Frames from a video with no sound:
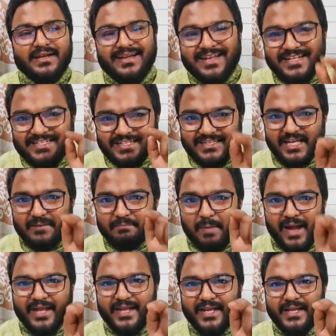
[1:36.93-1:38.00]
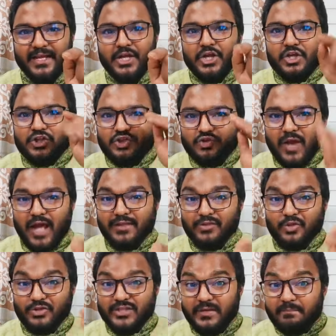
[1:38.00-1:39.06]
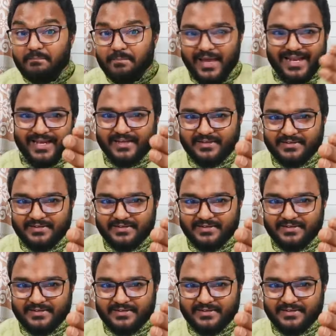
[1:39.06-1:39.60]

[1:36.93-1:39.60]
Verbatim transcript: নিজেদের পায়ে চূড়ান্ত যে প্যারেক